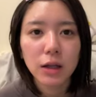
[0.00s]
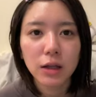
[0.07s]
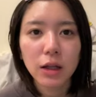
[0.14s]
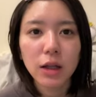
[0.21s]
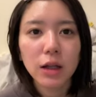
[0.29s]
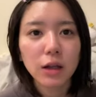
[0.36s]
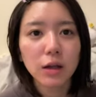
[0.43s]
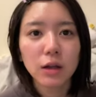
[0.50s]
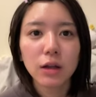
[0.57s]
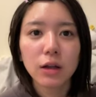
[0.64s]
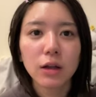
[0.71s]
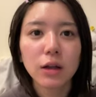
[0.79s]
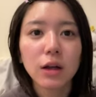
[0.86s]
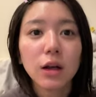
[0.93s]
うそうね。
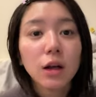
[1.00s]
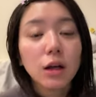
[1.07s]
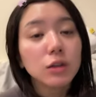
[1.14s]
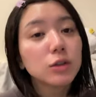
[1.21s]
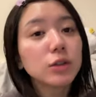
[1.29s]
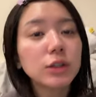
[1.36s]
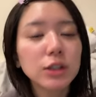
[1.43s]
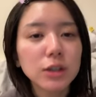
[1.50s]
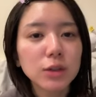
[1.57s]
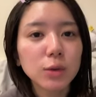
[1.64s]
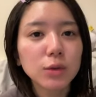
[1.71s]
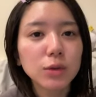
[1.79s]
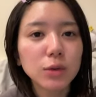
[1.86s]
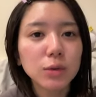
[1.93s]
じゅういちじ
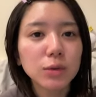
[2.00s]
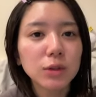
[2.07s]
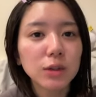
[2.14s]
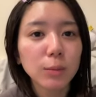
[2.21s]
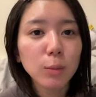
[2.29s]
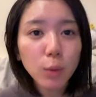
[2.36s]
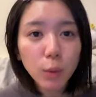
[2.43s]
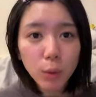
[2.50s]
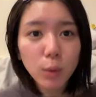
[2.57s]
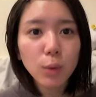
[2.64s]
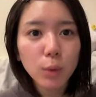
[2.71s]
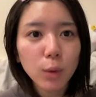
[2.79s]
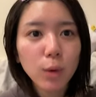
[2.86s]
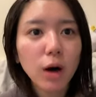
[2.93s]
ごじゅうごふんって
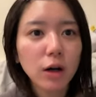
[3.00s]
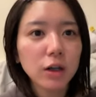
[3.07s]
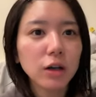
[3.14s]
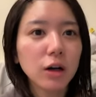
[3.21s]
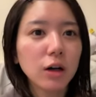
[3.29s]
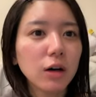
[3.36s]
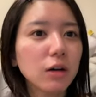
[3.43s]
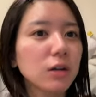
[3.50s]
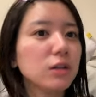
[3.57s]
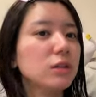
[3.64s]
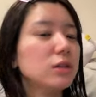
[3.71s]
もう早っ、